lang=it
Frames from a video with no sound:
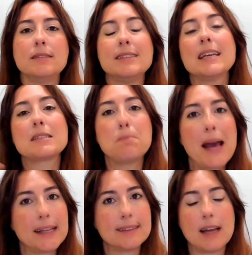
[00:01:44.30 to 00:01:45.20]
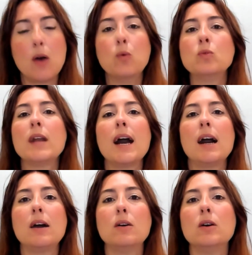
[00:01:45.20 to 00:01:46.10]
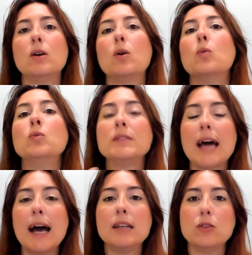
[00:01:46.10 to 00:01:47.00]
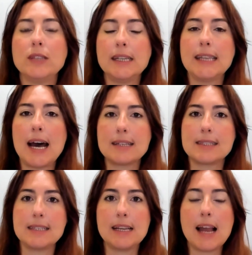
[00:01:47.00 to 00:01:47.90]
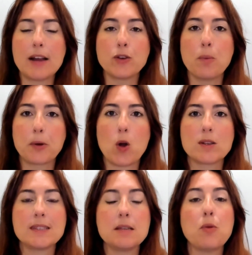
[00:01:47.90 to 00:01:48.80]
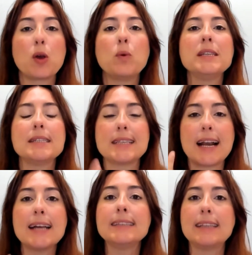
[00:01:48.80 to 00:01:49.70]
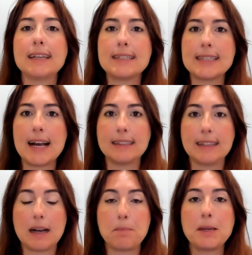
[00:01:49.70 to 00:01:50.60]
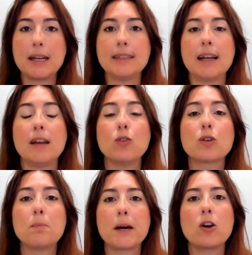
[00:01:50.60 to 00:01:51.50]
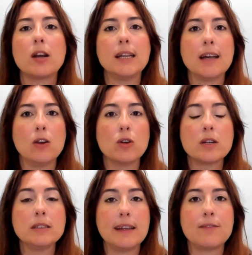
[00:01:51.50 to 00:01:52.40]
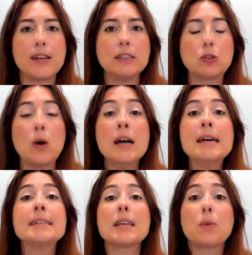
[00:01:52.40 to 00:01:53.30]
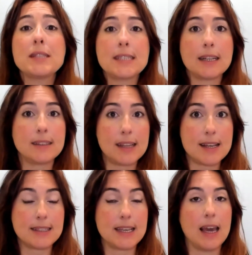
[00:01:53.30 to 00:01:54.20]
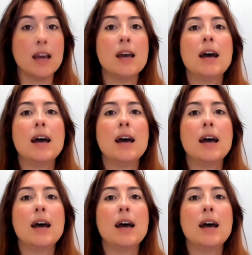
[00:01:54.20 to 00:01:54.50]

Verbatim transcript: si aspetta una, uh, un taglio dei tassi l'anno prossimo e quindi sarà interessante capire dalle loro parole, dal loro intervento, se queste attese